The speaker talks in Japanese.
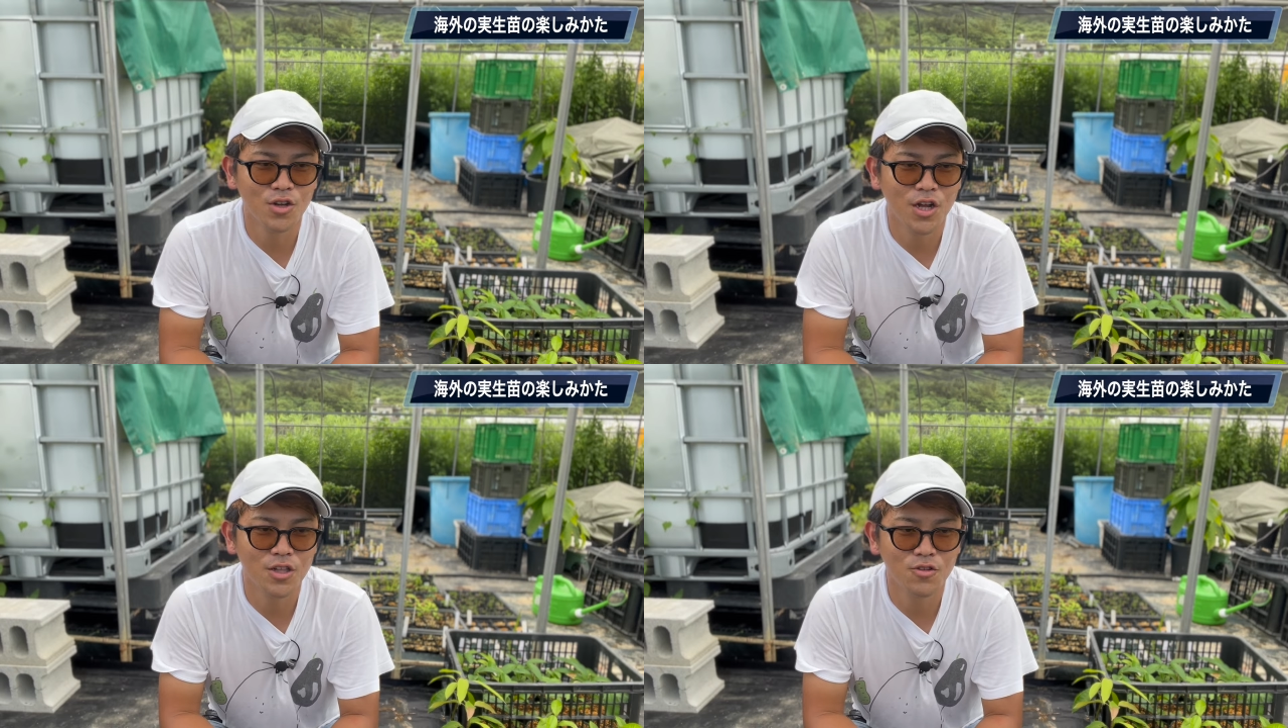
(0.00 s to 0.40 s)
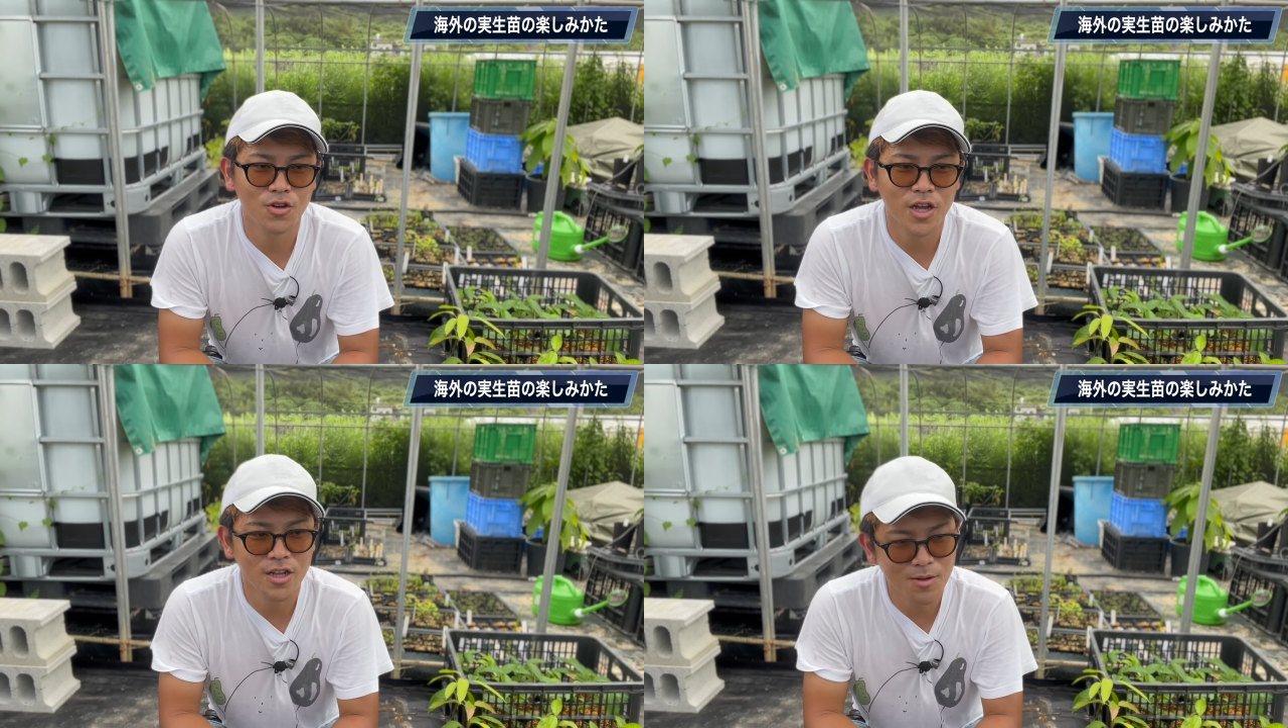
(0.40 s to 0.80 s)
あの
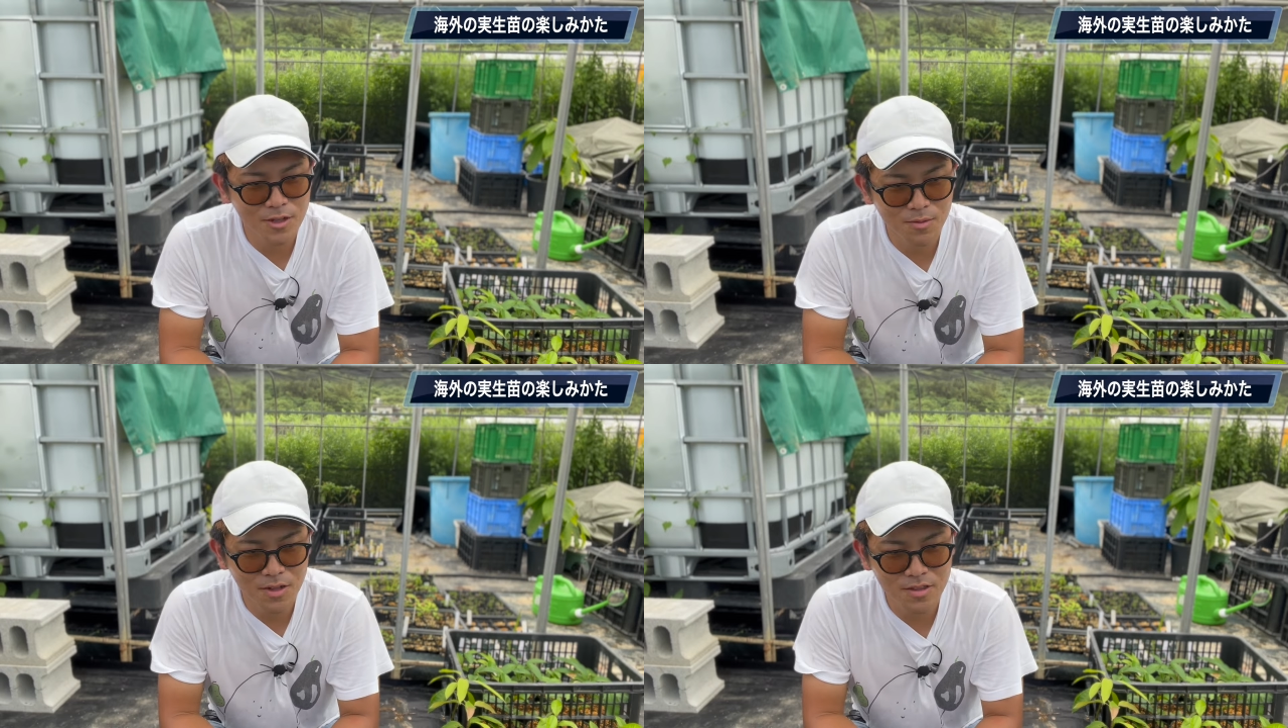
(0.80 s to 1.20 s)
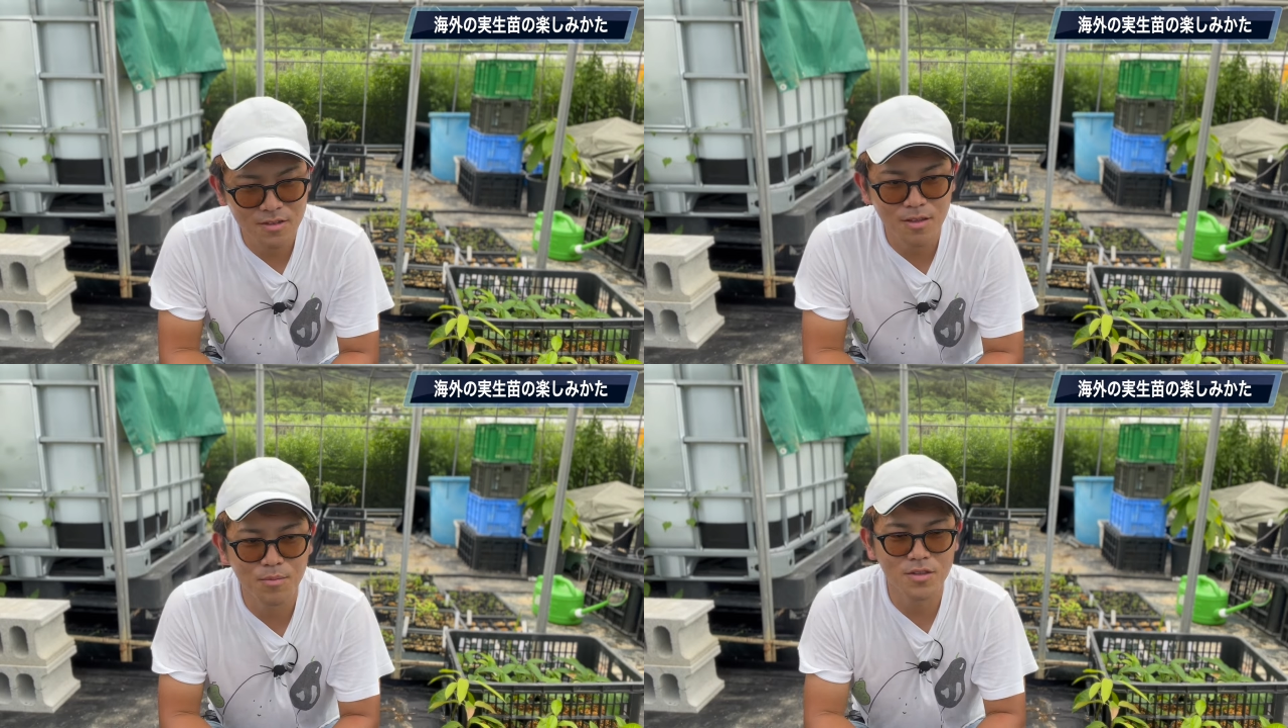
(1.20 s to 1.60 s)
開花まで待って
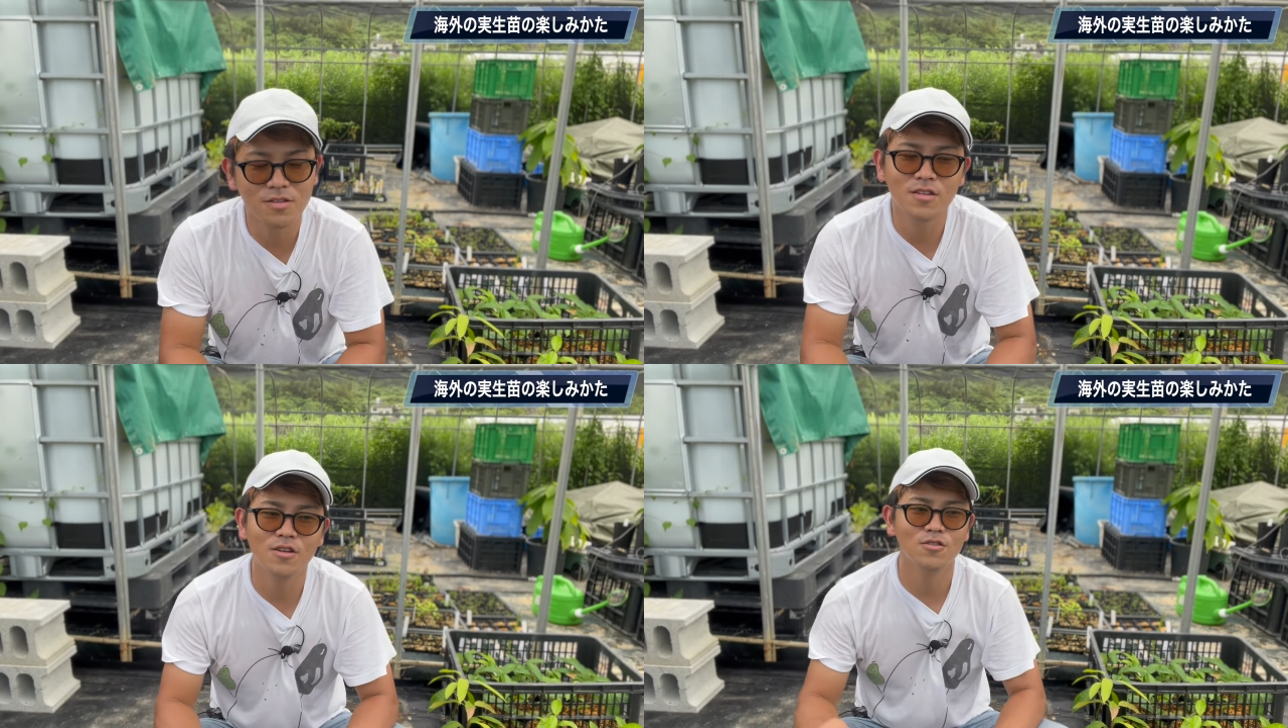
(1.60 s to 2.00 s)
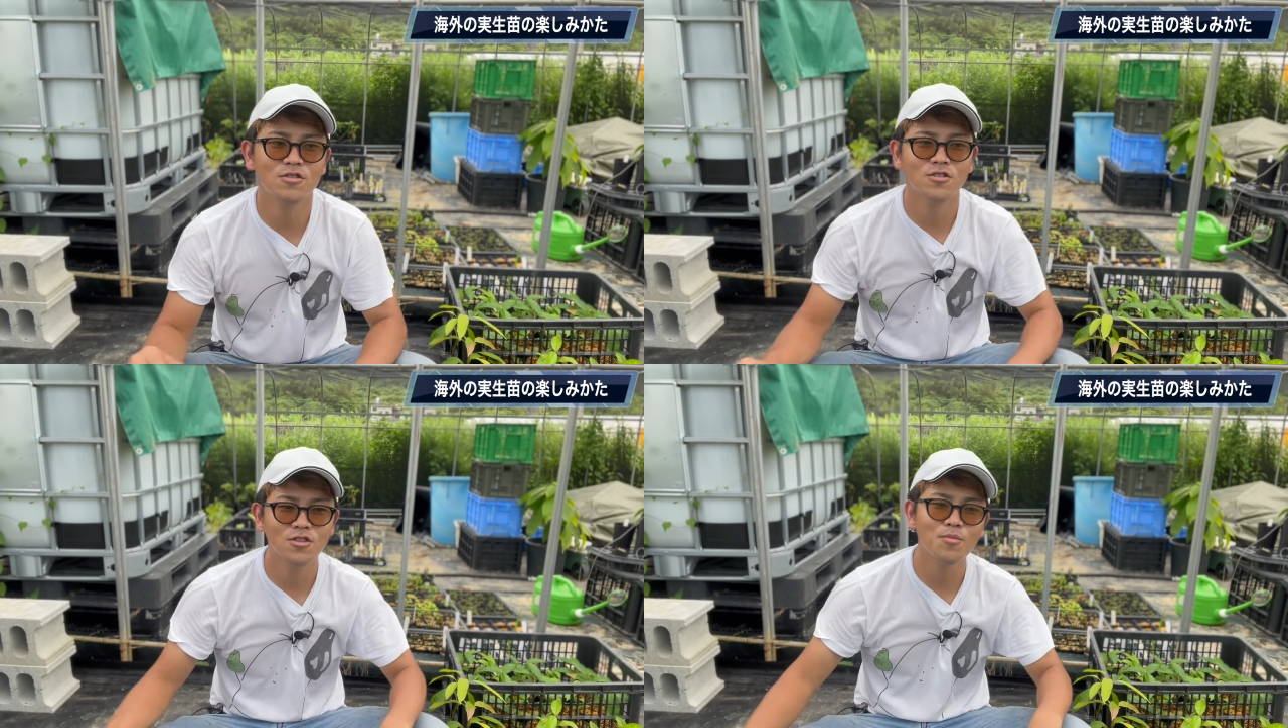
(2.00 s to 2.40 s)
選抜していくっ
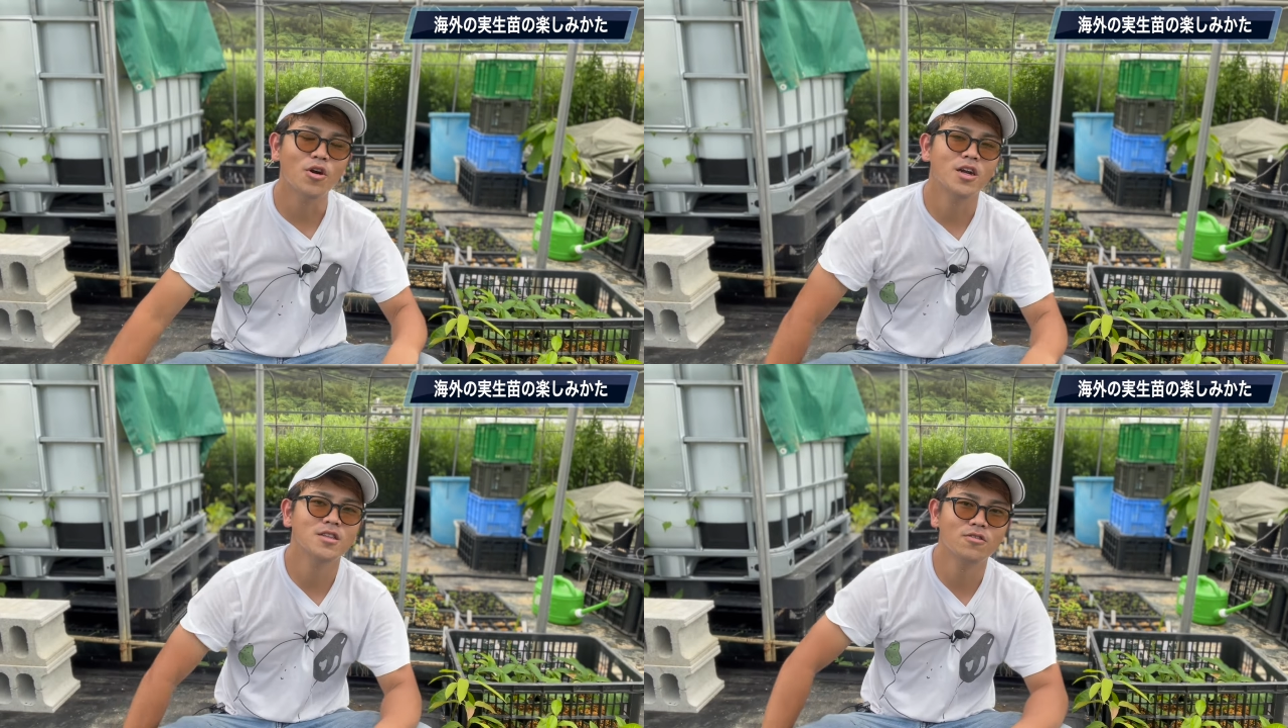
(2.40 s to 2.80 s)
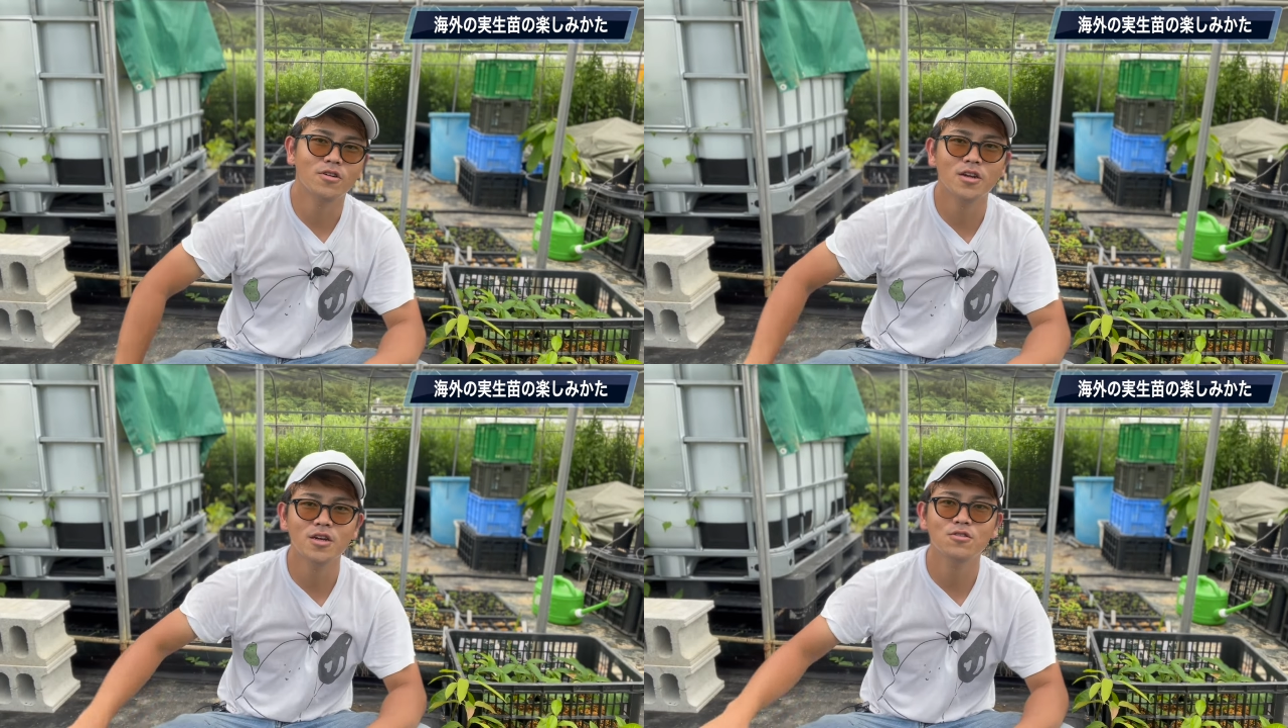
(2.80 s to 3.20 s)
ていう手もありなの
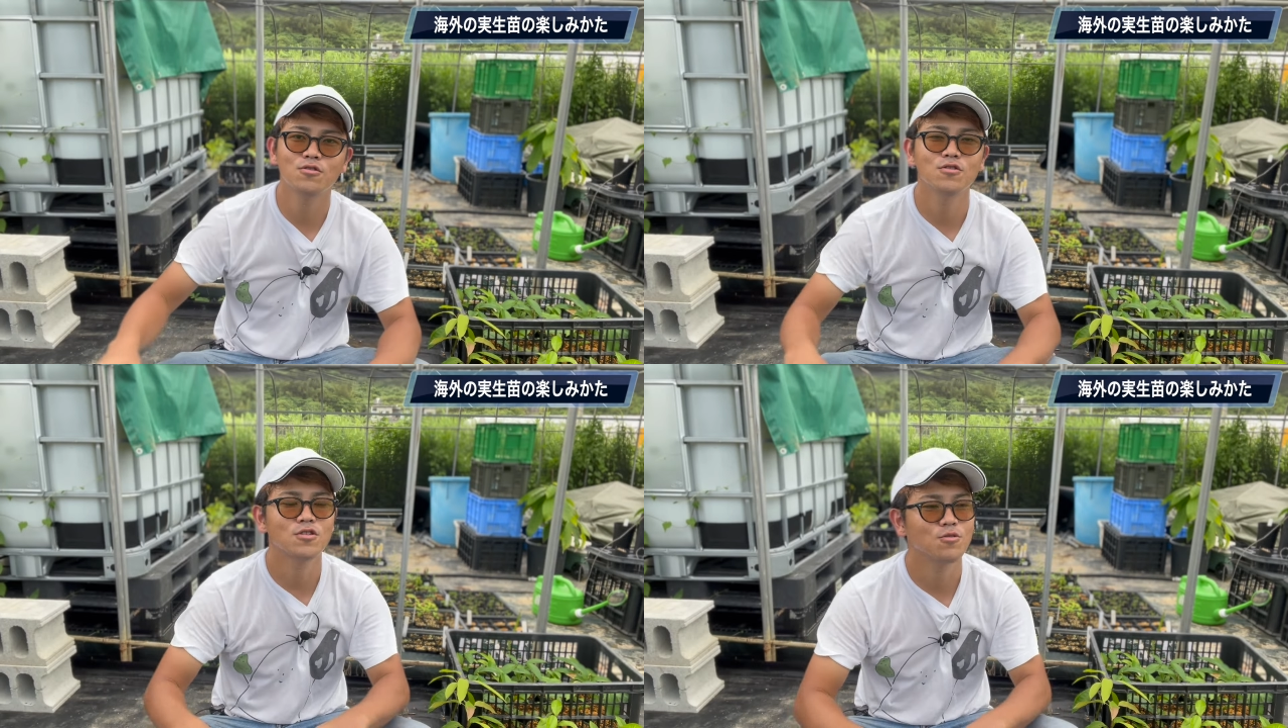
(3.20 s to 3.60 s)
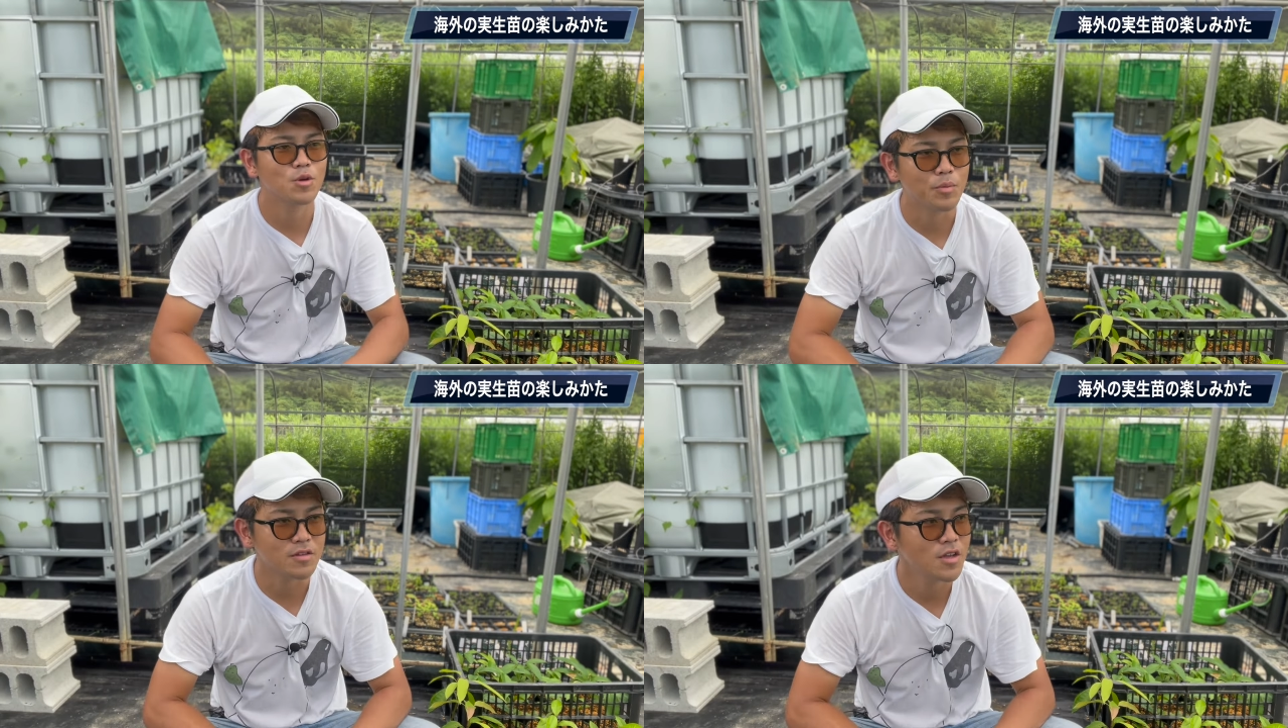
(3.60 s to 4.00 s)
かなというふうに思
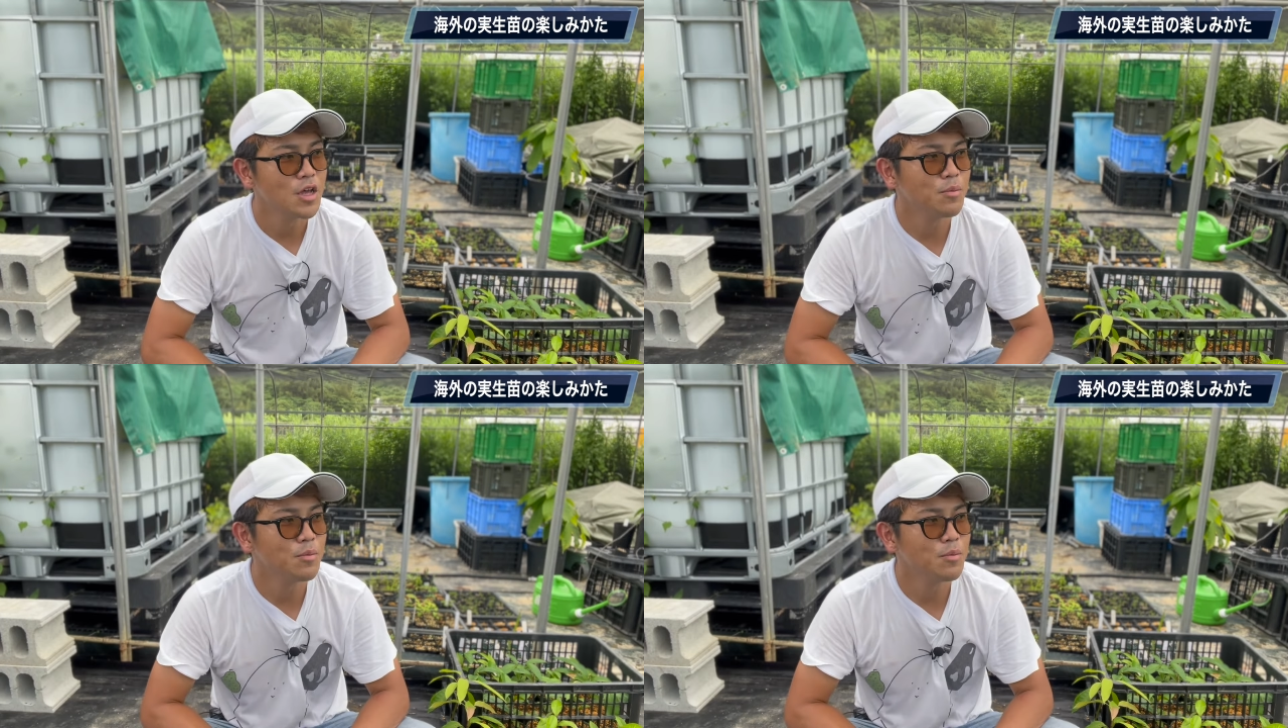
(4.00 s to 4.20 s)
います。